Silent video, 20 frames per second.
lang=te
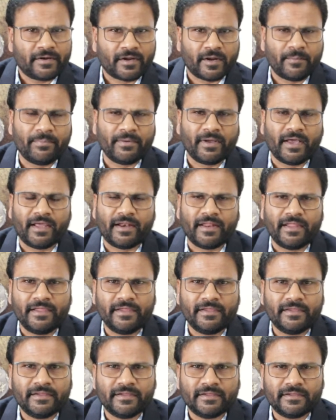ట్రంప్ కానీ
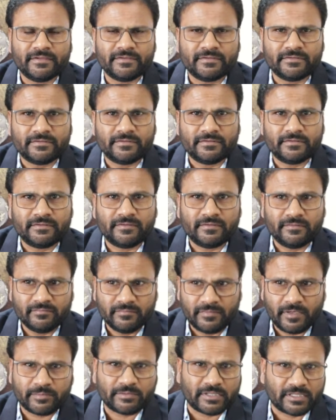
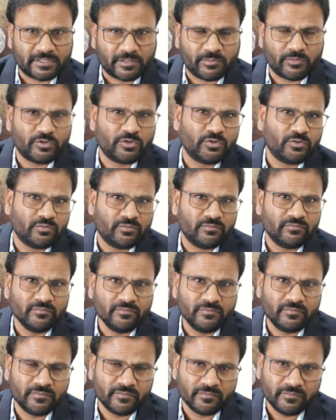లేకపోతే అంతకుముందు
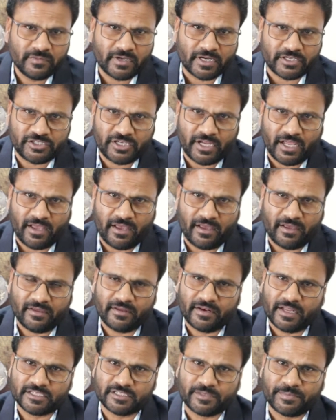రష్యా
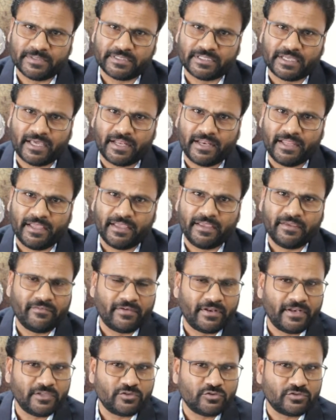రాష్ట్రపతి కానీ
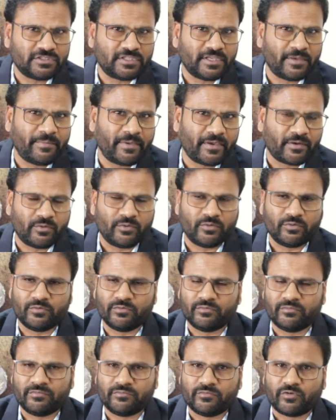ఇవన్నీ చూస్తే మీకు
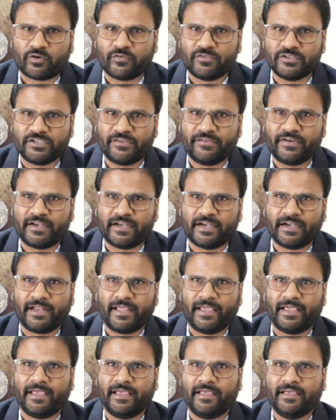ఒక విషయం
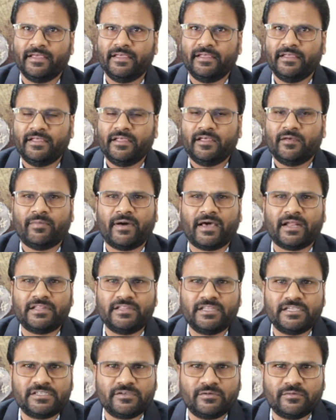ఏంటంటే
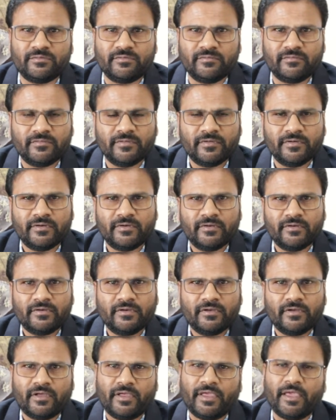భారతదేశం
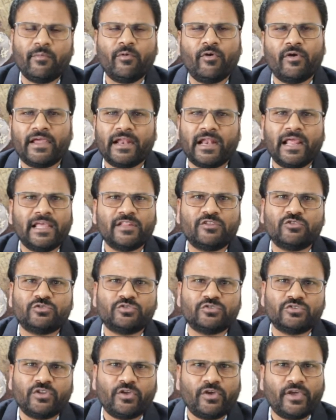ఏమో ఎలా
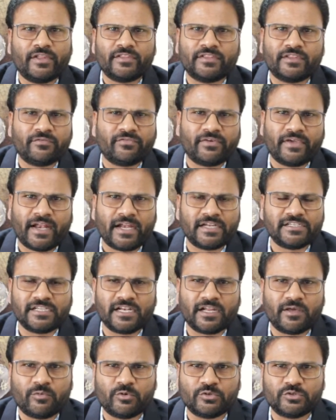ఎదుగుతుందో ఎంత
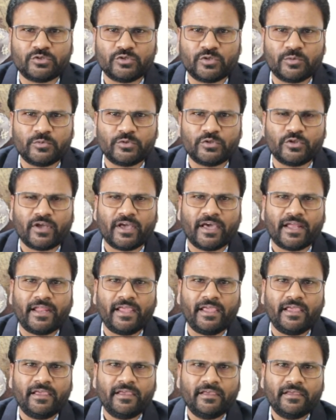ఫైనాన్షియల్గా పోతుందో ముందుకు
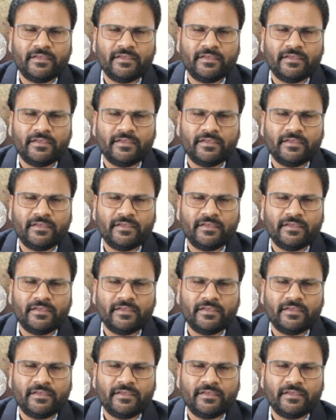కానీ